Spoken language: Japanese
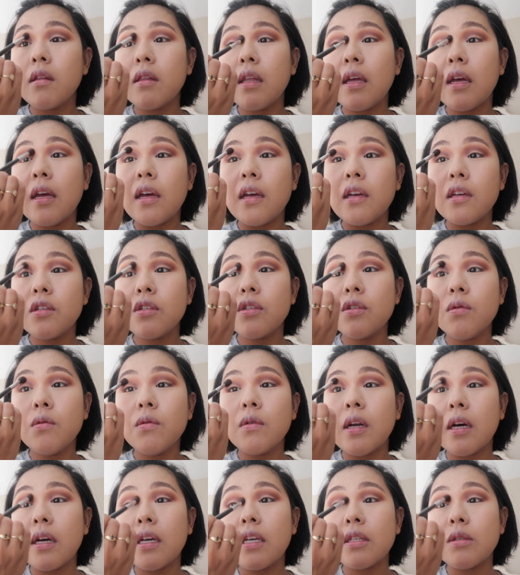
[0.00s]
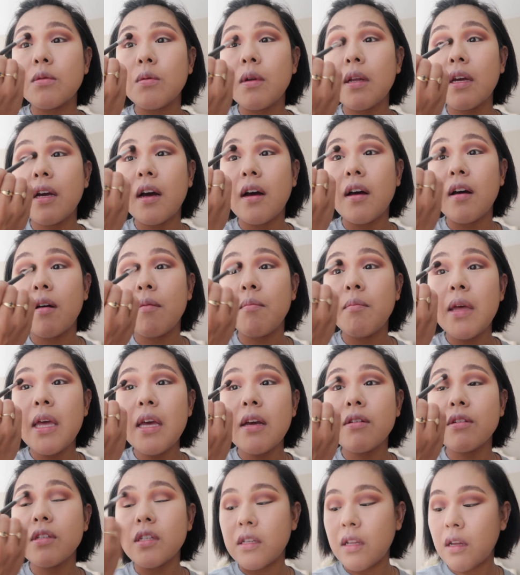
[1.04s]
で将来それが
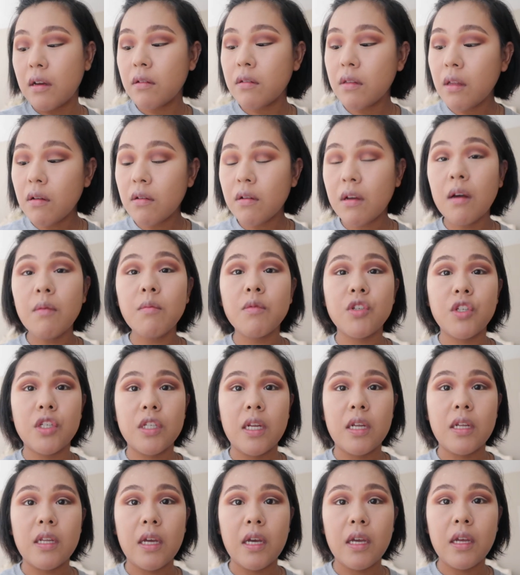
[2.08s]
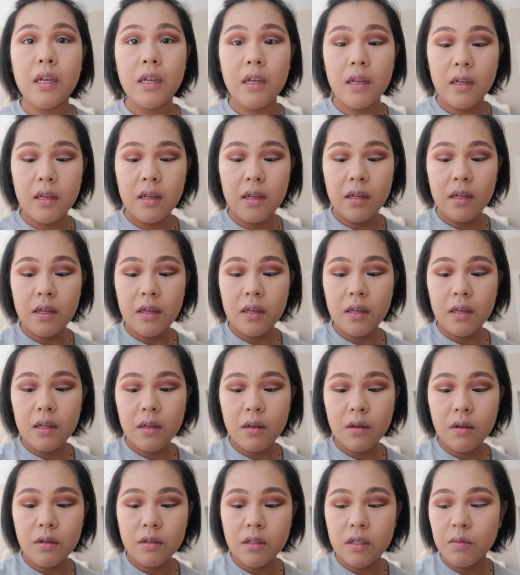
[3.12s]
メイクじゃなくなるかもしれない、
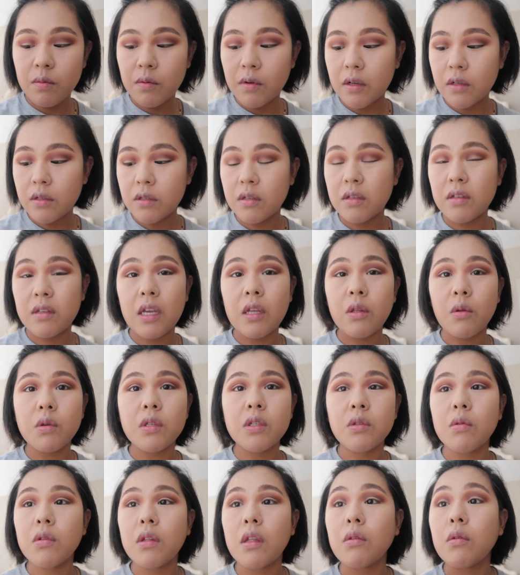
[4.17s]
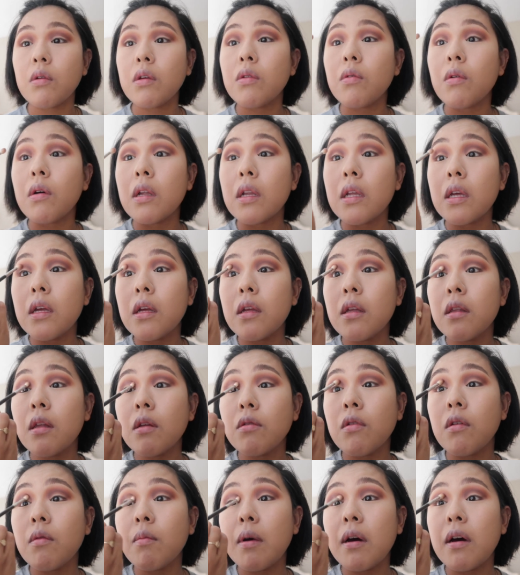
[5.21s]
自分がすっげえ年取った時とかに、
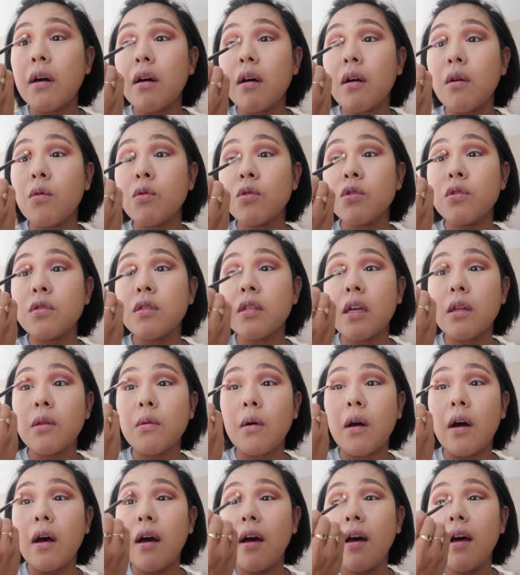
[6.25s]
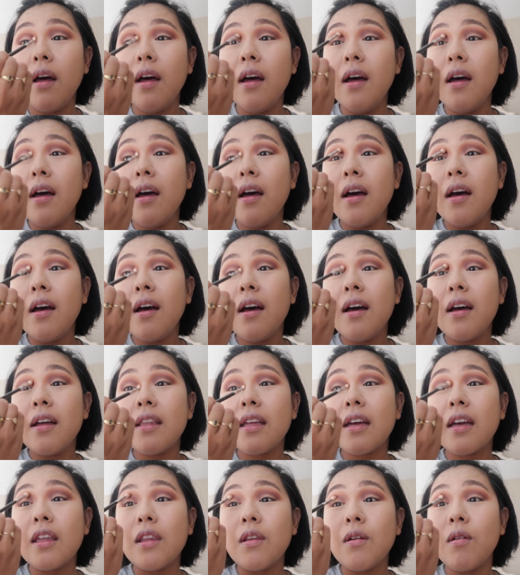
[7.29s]
例えば50歳とか
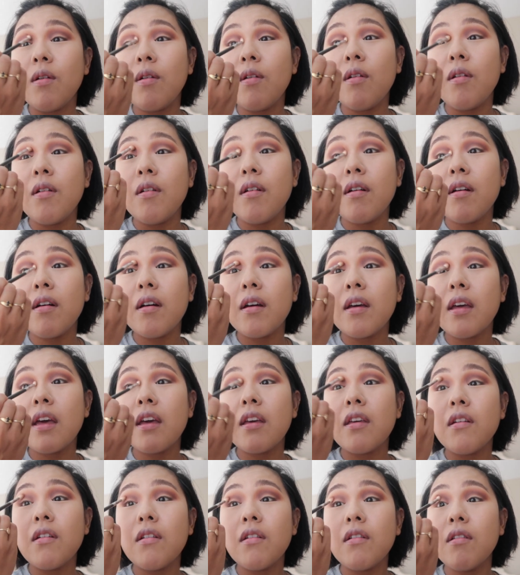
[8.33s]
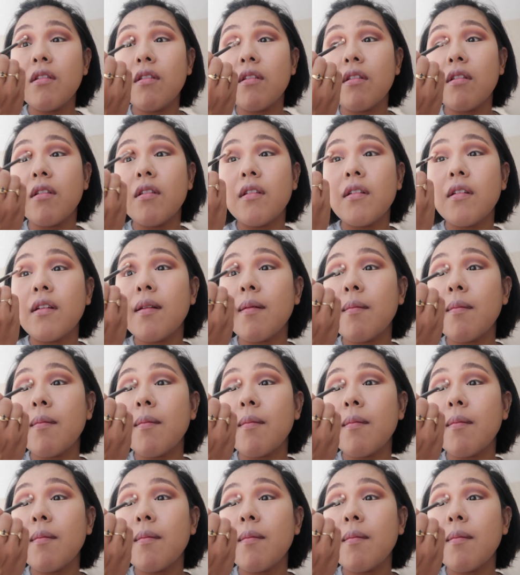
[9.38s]
だけど結局